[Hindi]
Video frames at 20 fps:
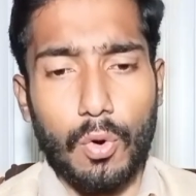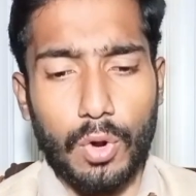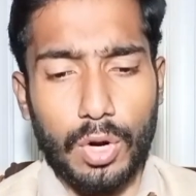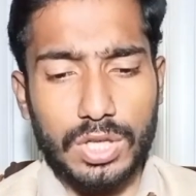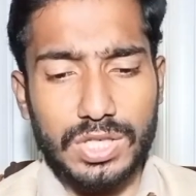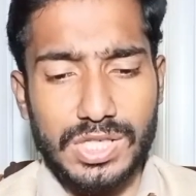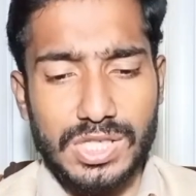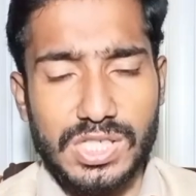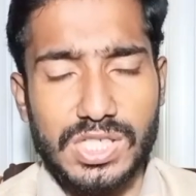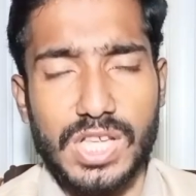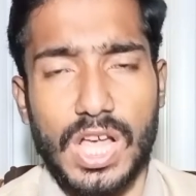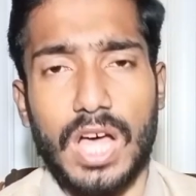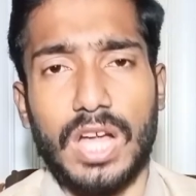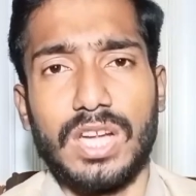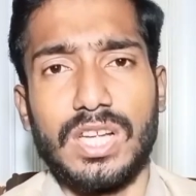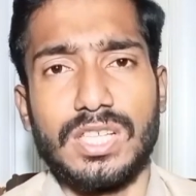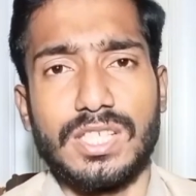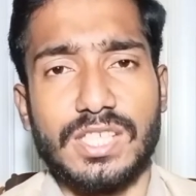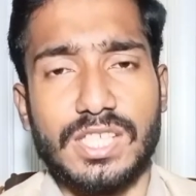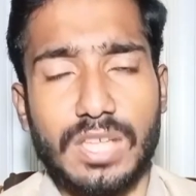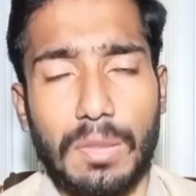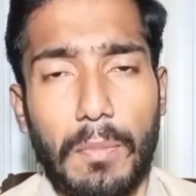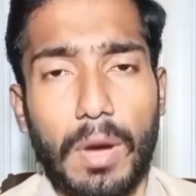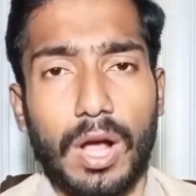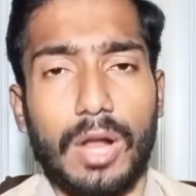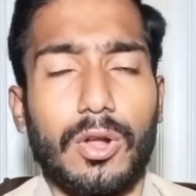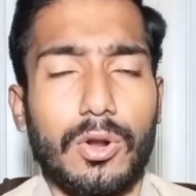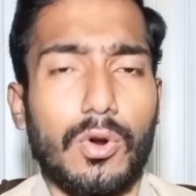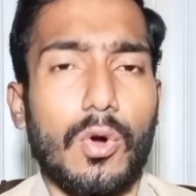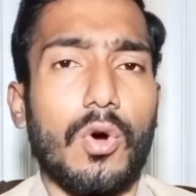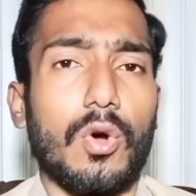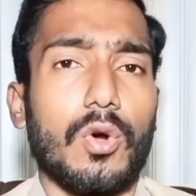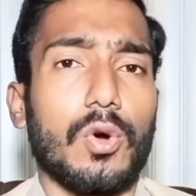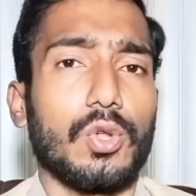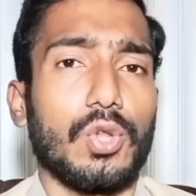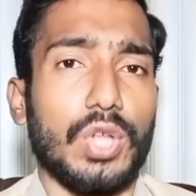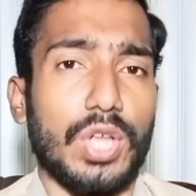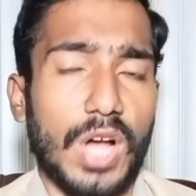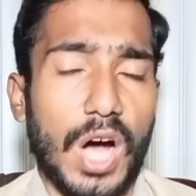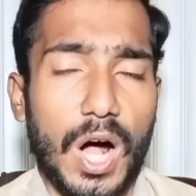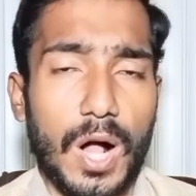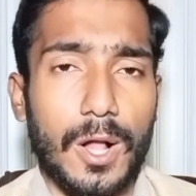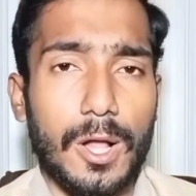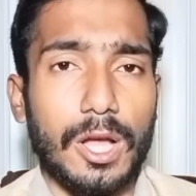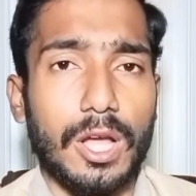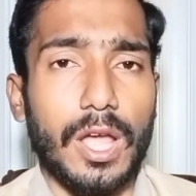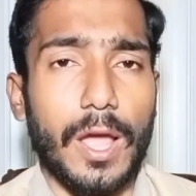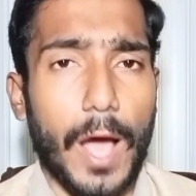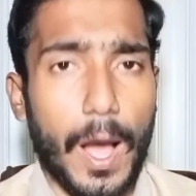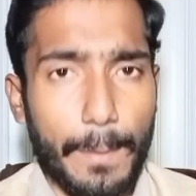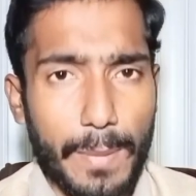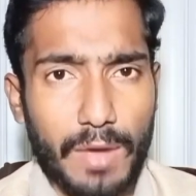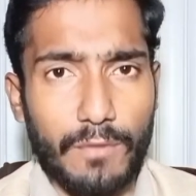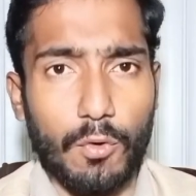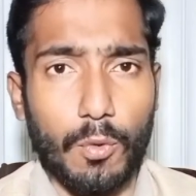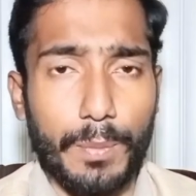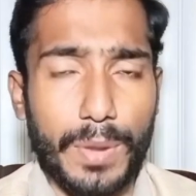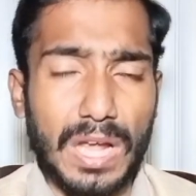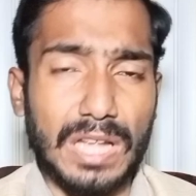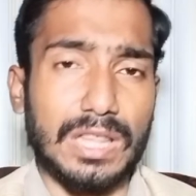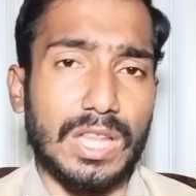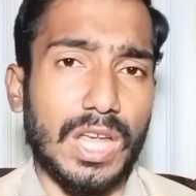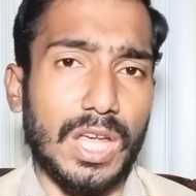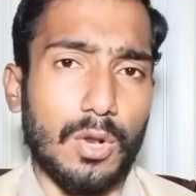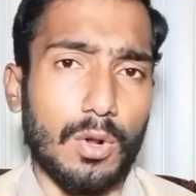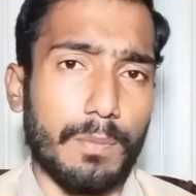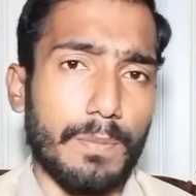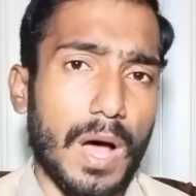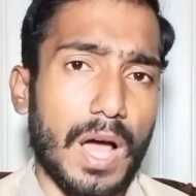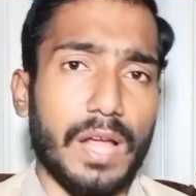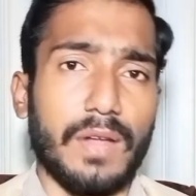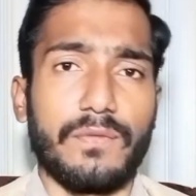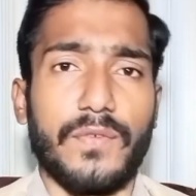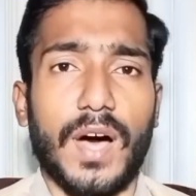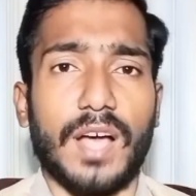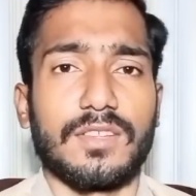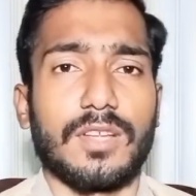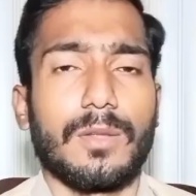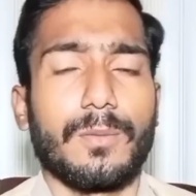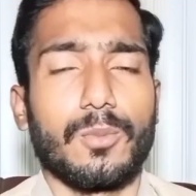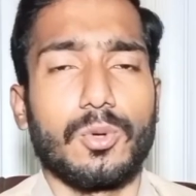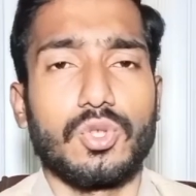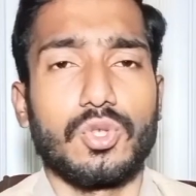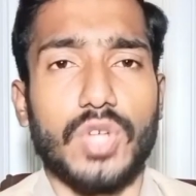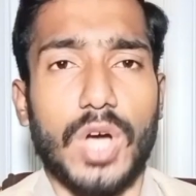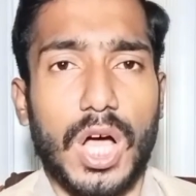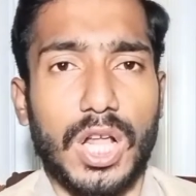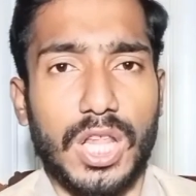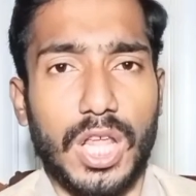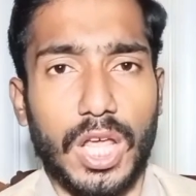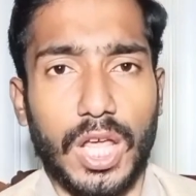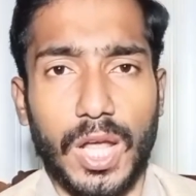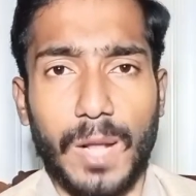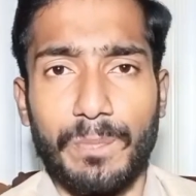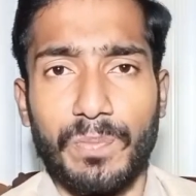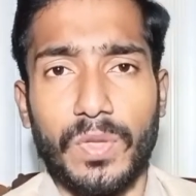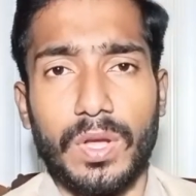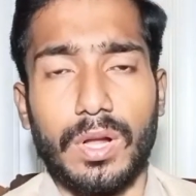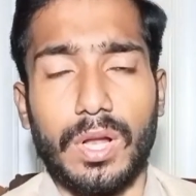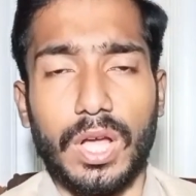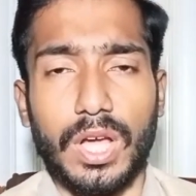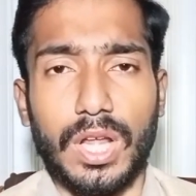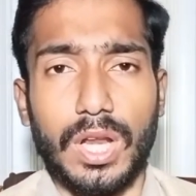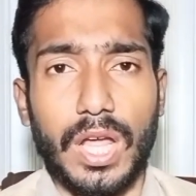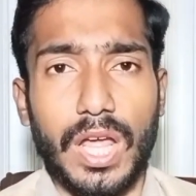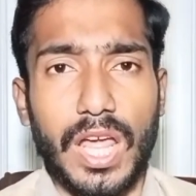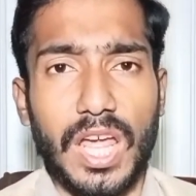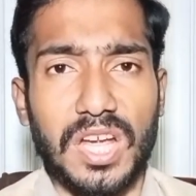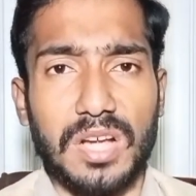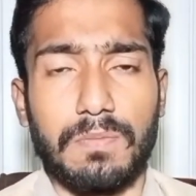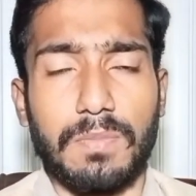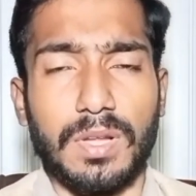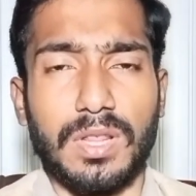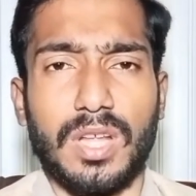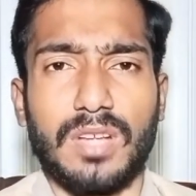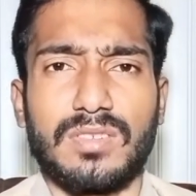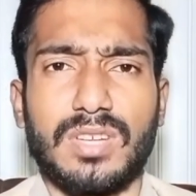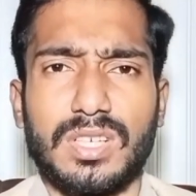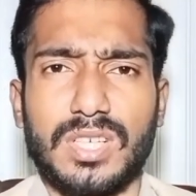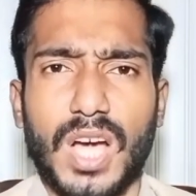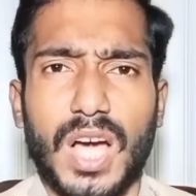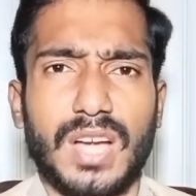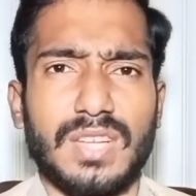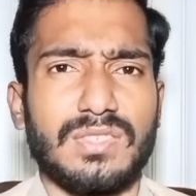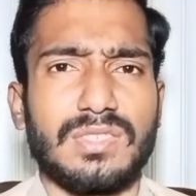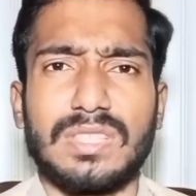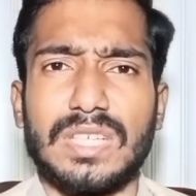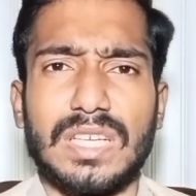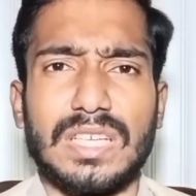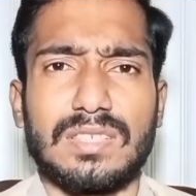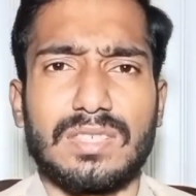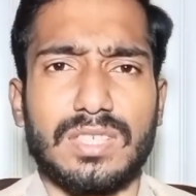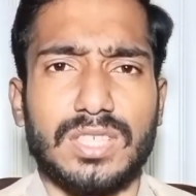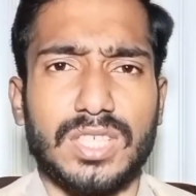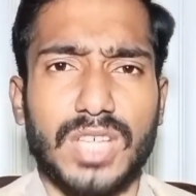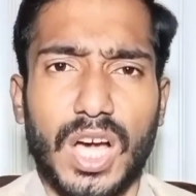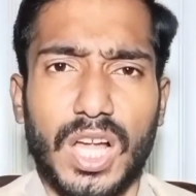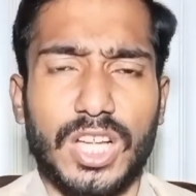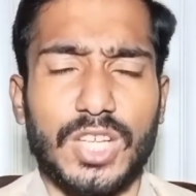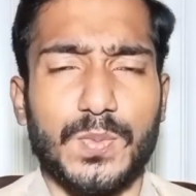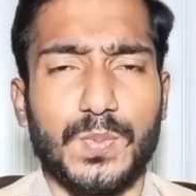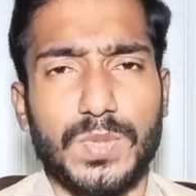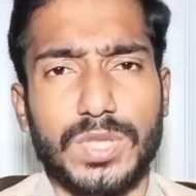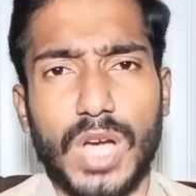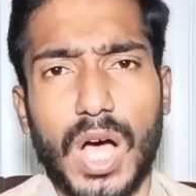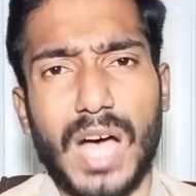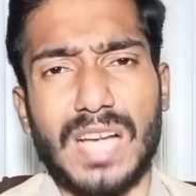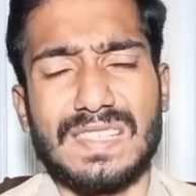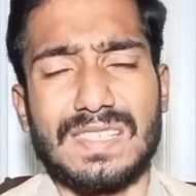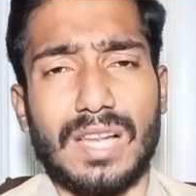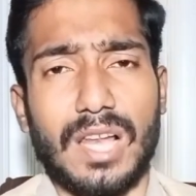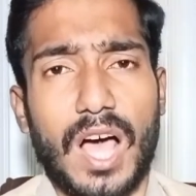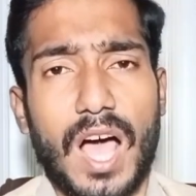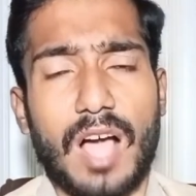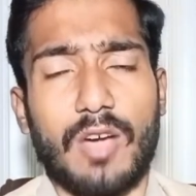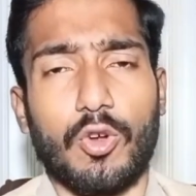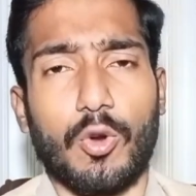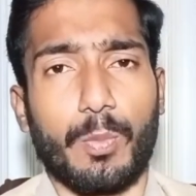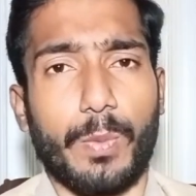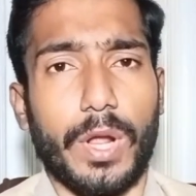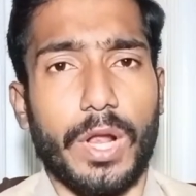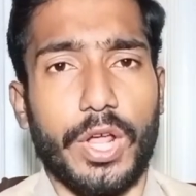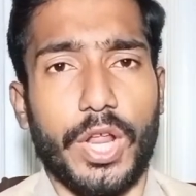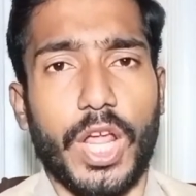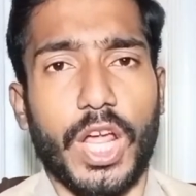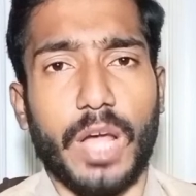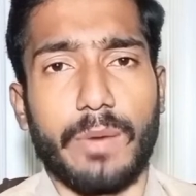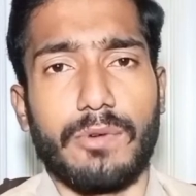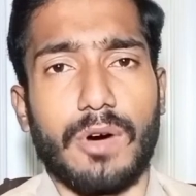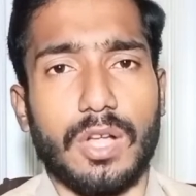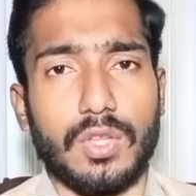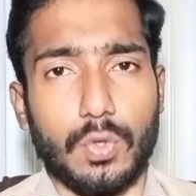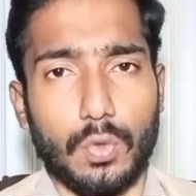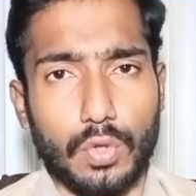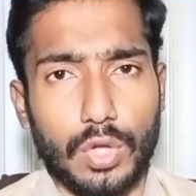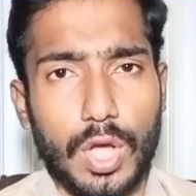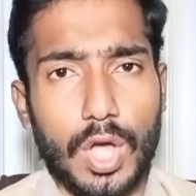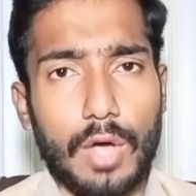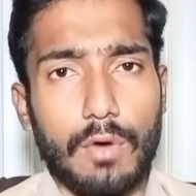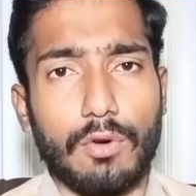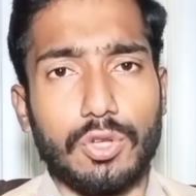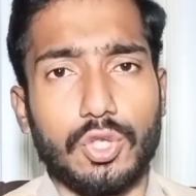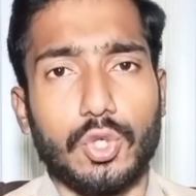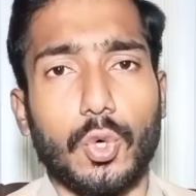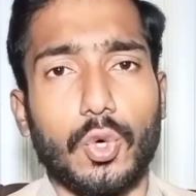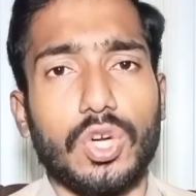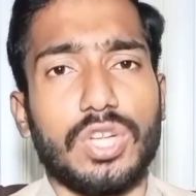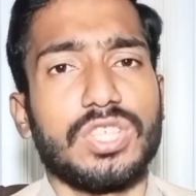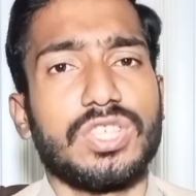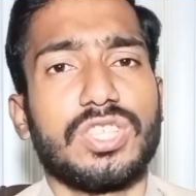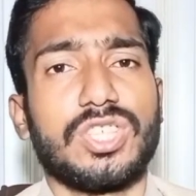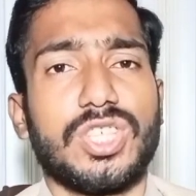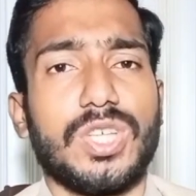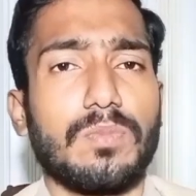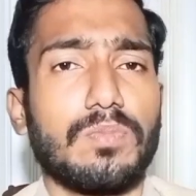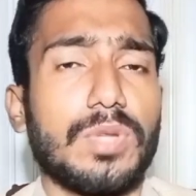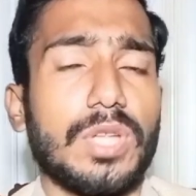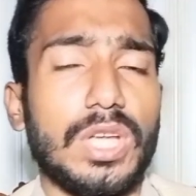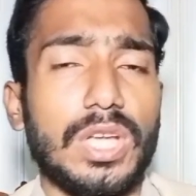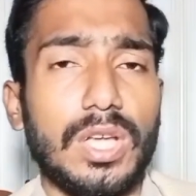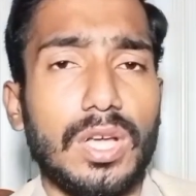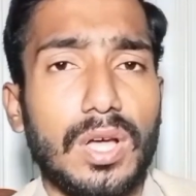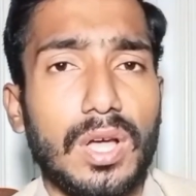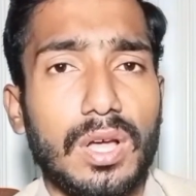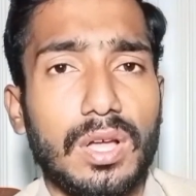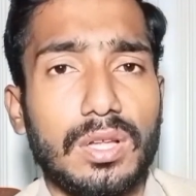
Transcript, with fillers: उन इंसानी स्मगलरों को दिया कि हमें वो बेहतरीन और बाहिफाजत पहुंचा देंगे लेकिन एक बंदे से अट्ठाईस तीस चालीस पचास लाख रुपए लेने के बावजूद वो छोटी सी शिप दी